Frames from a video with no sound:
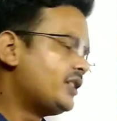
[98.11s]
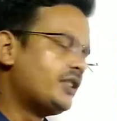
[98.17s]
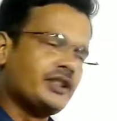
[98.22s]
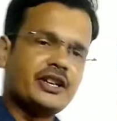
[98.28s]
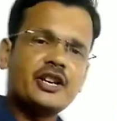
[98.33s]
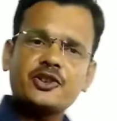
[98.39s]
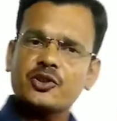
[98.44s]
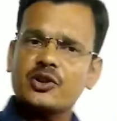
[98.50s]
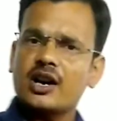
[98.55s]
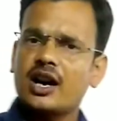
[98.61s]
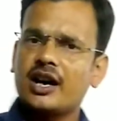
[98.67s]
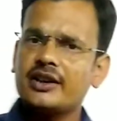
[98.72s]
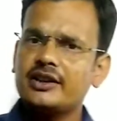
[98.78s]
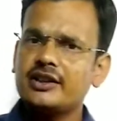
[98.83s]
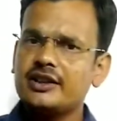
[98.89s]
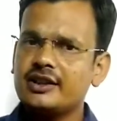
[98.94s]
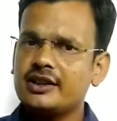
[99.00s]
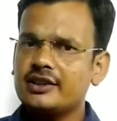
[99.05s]
ये जो
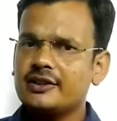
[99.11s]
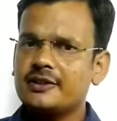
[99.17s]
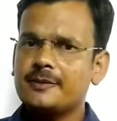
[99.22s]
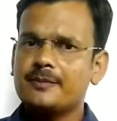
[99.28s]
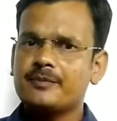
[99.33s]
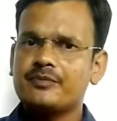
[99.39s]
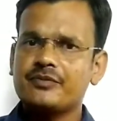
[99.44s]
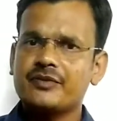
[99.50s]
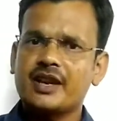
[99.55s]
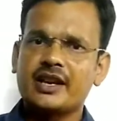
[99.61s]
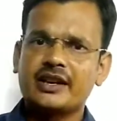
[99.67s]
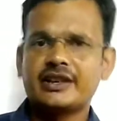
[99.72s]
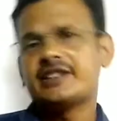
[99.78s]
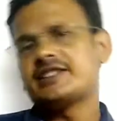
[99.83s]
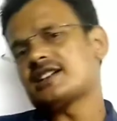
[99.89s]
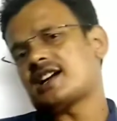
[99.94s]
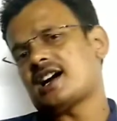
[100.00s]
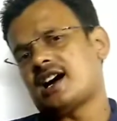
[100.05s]
कहानी है ये
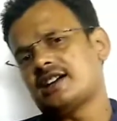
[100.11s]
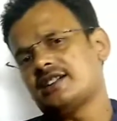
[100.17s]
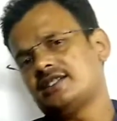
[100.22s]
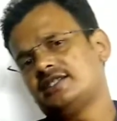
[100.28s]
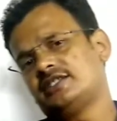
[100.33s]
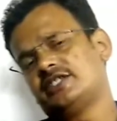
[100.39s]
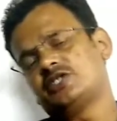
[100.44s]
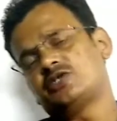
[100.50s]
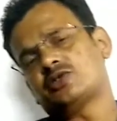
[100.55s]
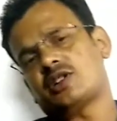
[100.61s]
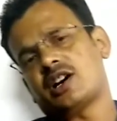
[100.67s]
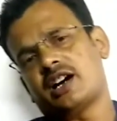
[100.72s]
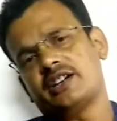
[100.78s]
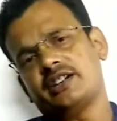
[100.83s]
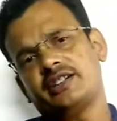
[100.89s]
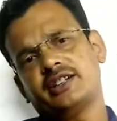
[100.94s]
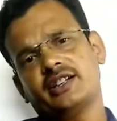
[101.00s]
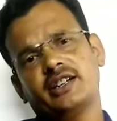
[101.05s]
जो कहानी ये जो
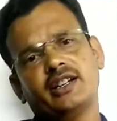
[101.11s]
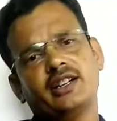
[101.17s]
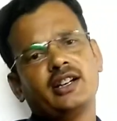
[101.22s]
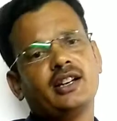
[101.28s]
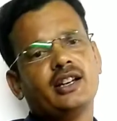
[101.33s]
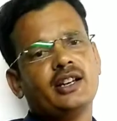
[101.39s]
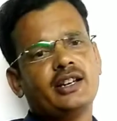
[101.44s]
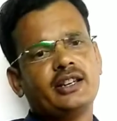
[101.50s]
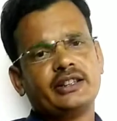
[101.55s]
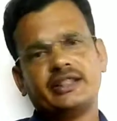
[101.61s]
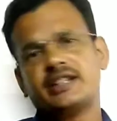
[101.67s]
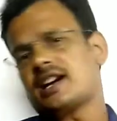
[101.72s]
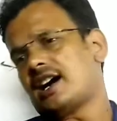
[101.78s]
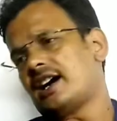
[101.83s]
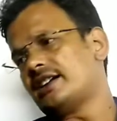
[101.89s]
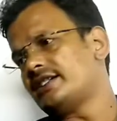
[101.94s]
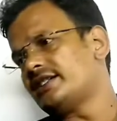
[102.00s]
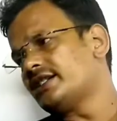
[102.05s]
कहानी है ये
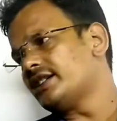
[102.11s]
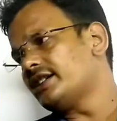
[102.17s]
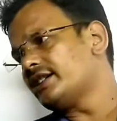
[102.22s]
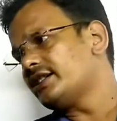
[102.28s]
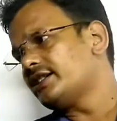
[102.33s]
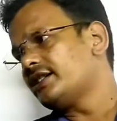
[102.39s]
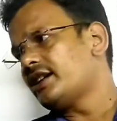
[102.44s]
कहानी है